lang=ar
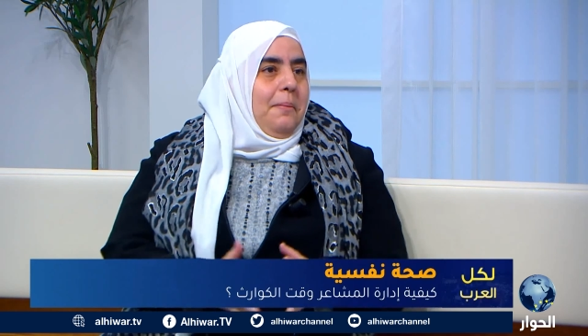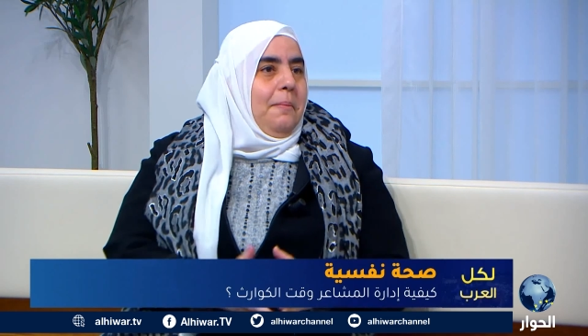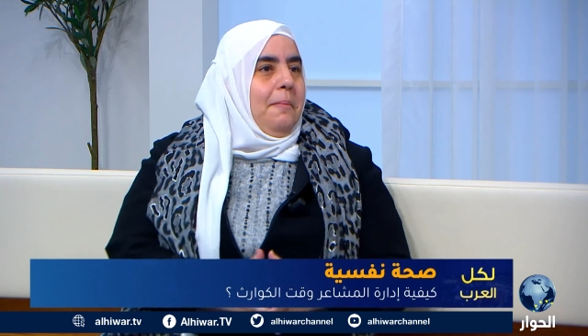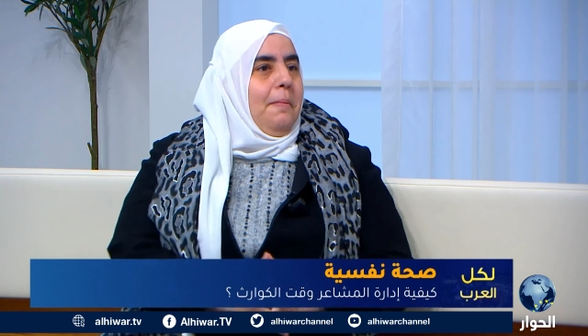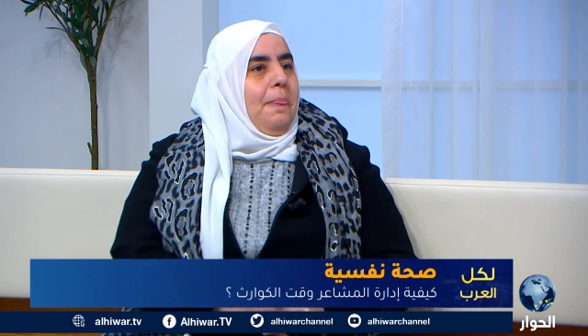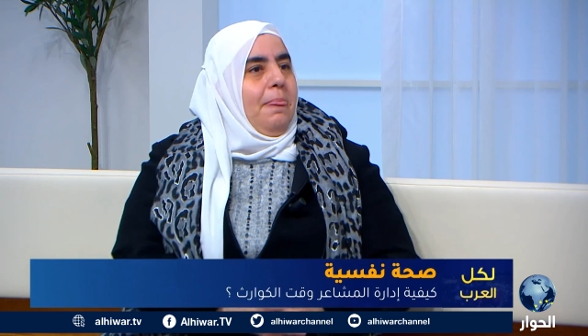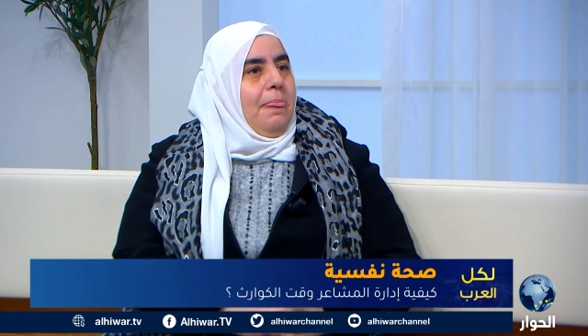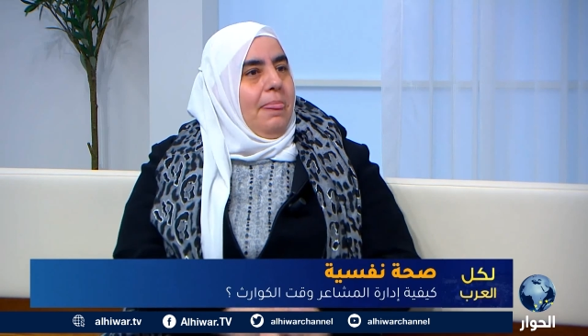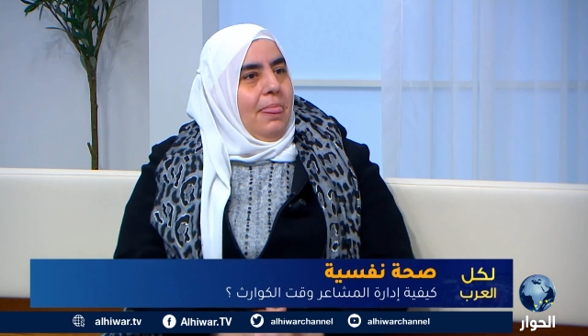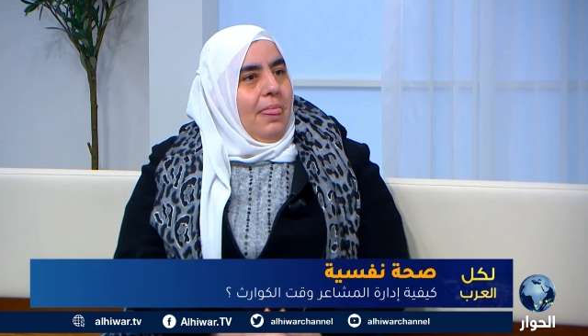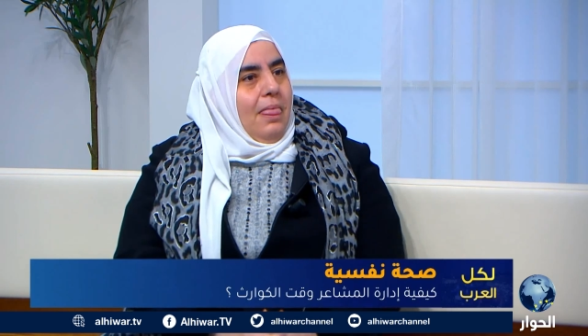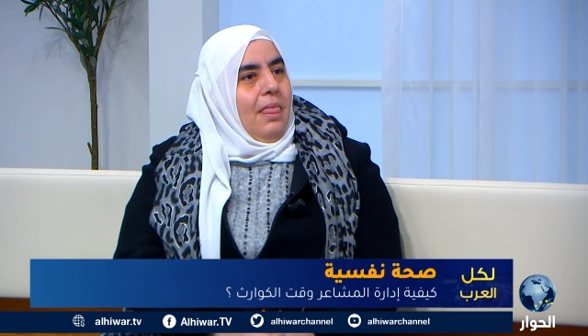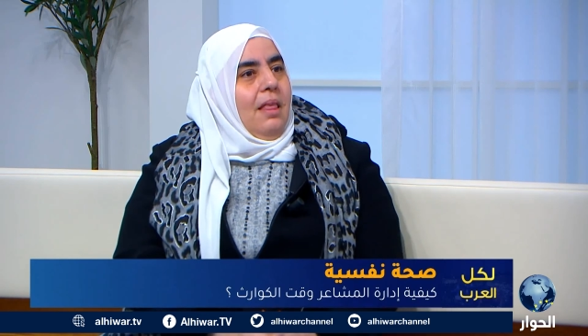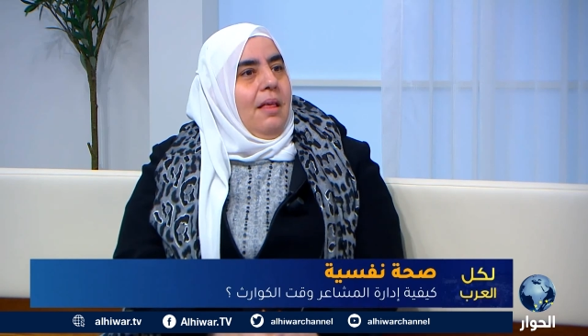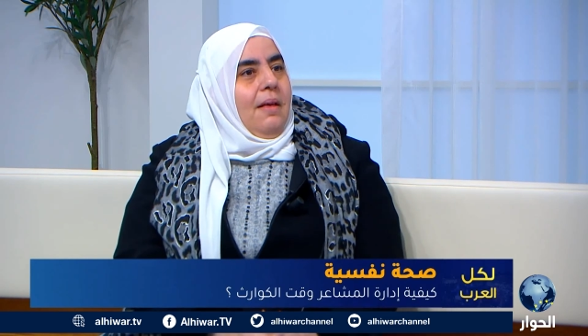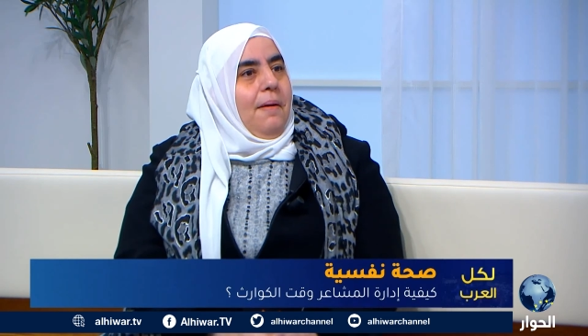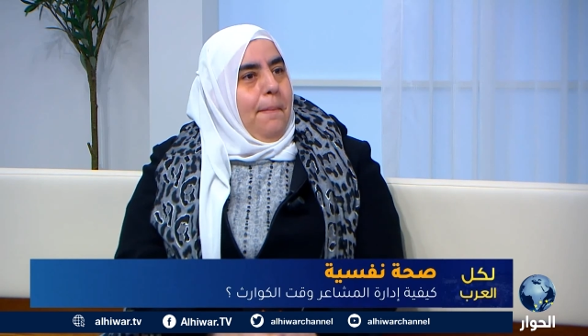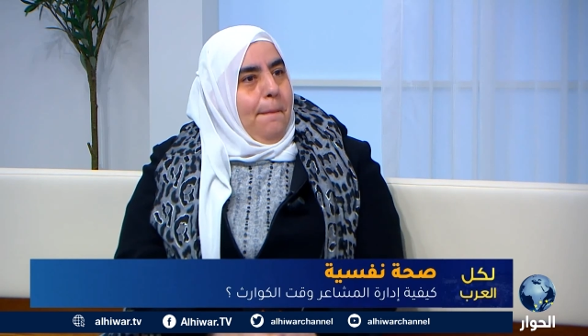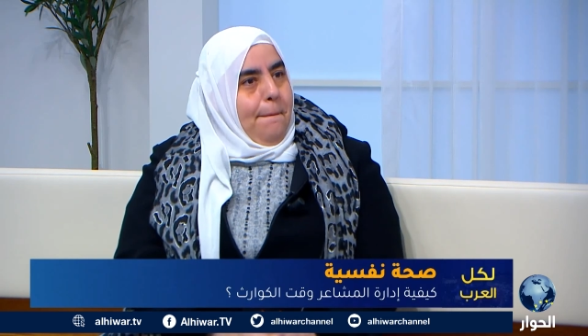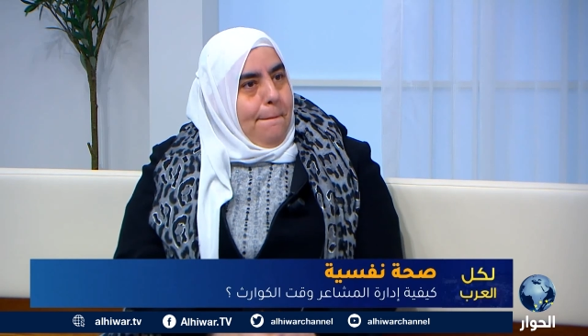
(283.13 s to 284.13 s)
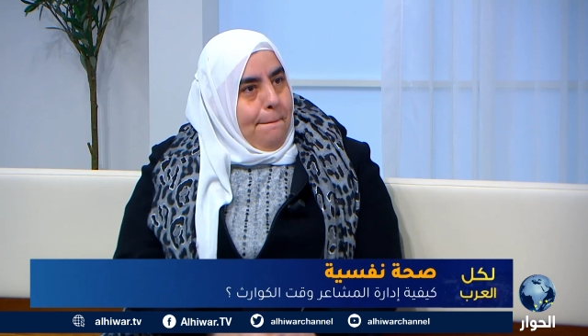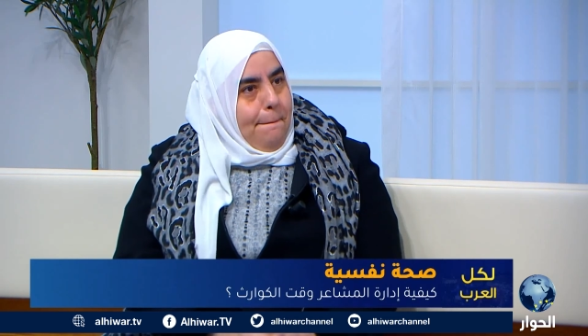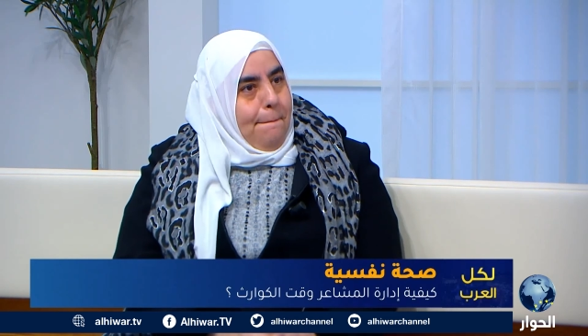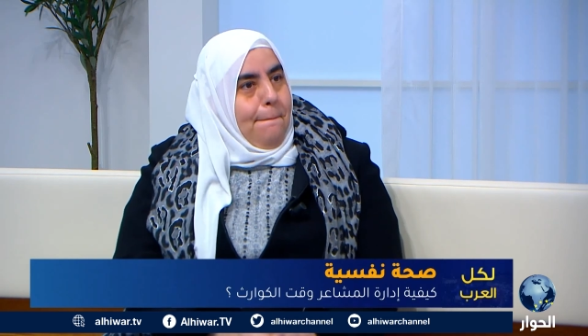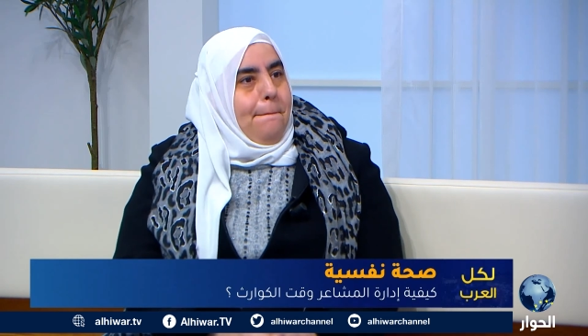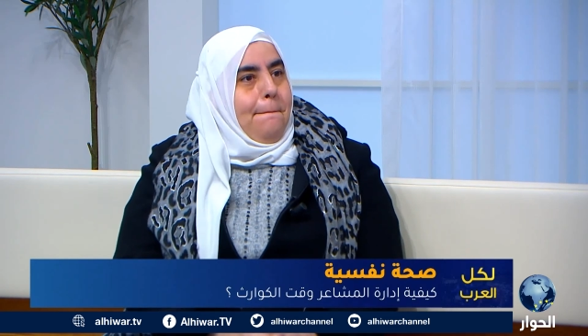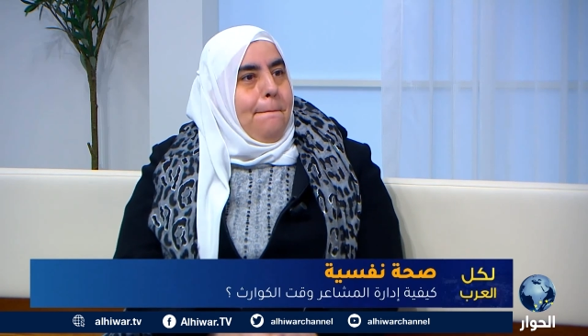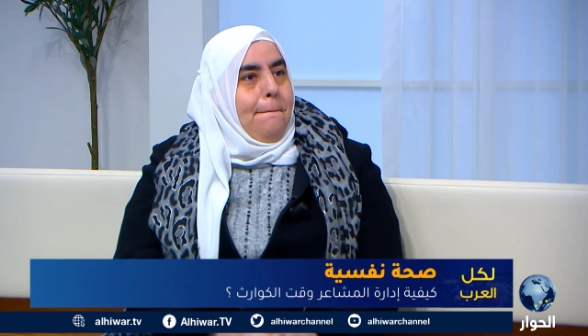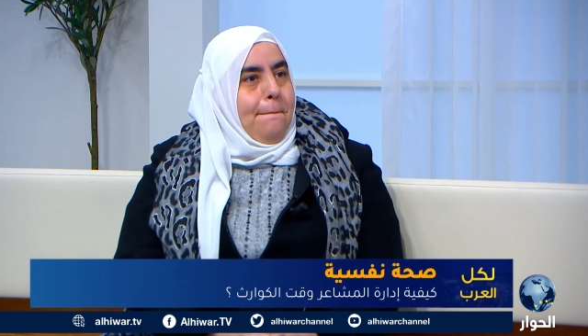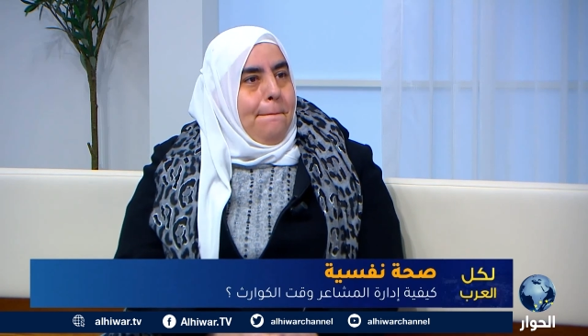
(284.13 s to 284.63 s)
اذا ذكرتي خطوه اولى
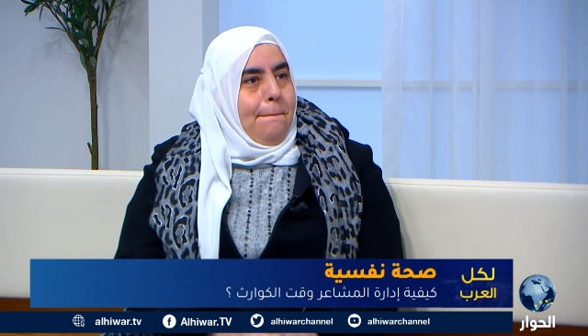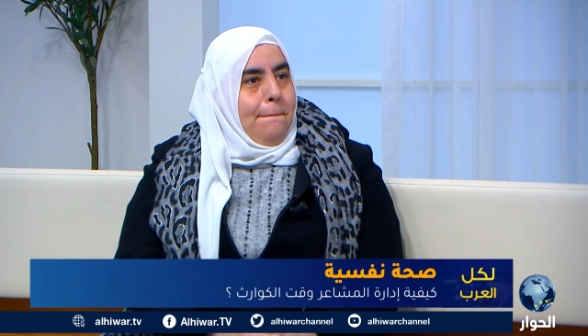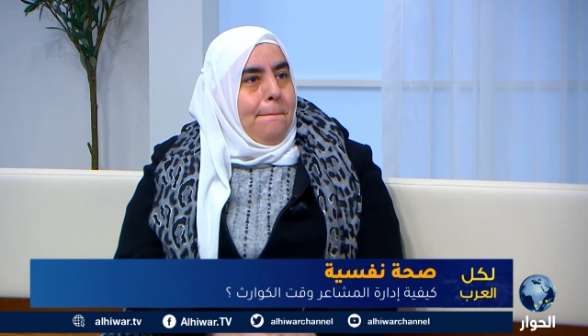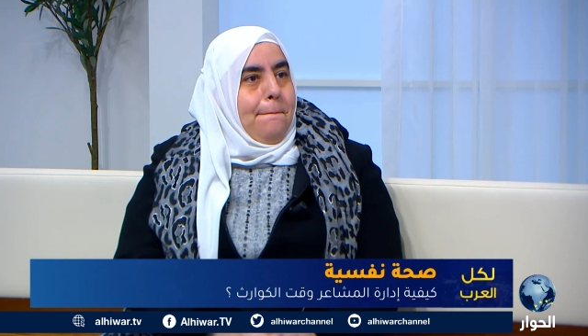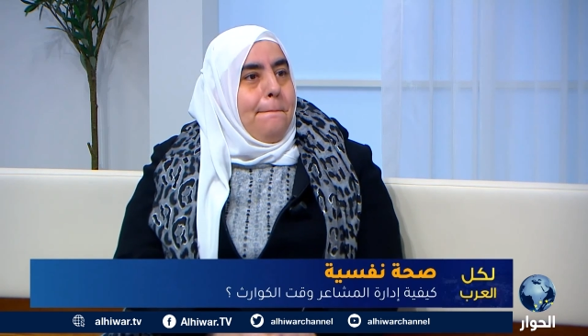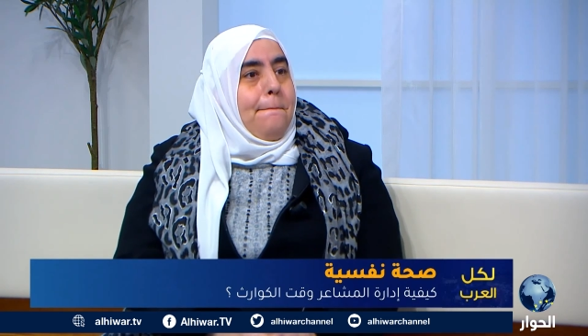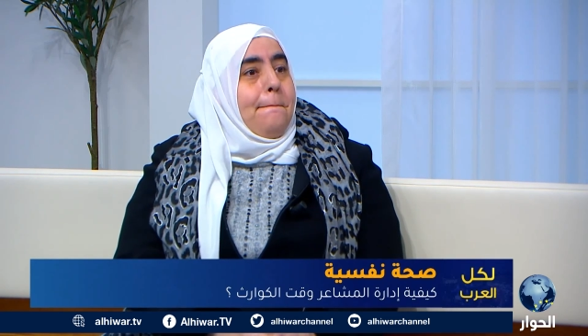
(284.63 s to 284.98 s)
في مساله اداره